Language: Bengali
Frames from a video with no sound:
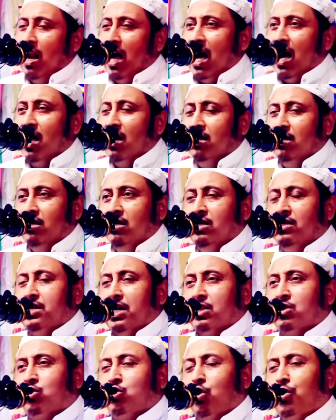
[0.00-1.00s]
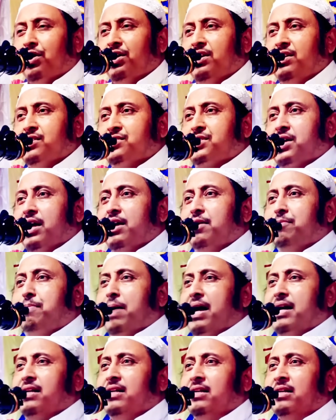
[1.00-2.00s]
লাল ইটের তৈরি সেই
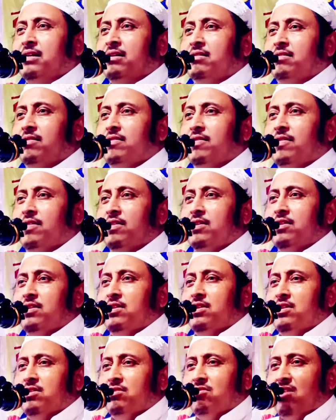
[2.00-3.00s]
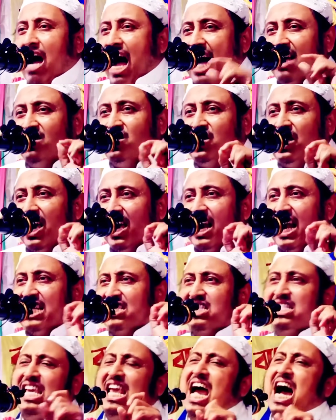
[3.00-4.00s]
বাড়ি আজকে
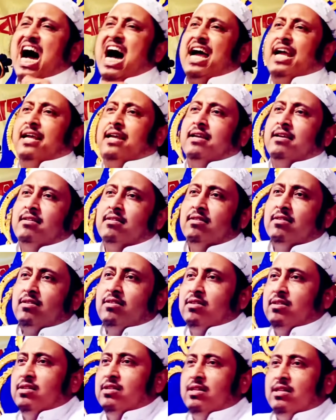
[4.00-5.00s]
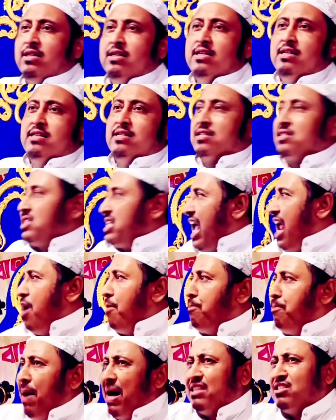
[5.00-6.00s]
রাশিয়ায়
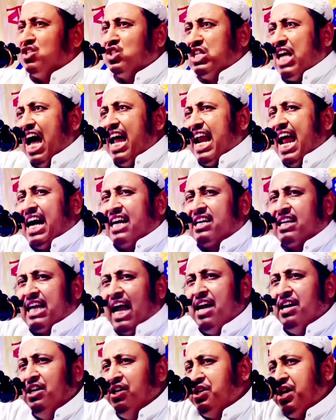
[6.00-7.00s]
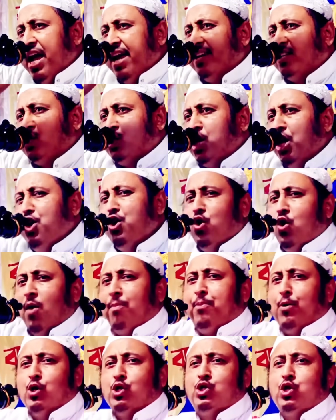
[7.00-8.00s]
সেই বাদশার একটা ইটের চিহ্ন
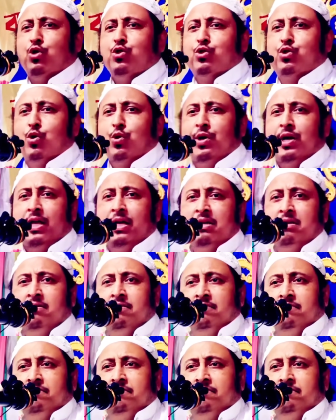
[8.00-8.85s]
পর্যন্ত নেই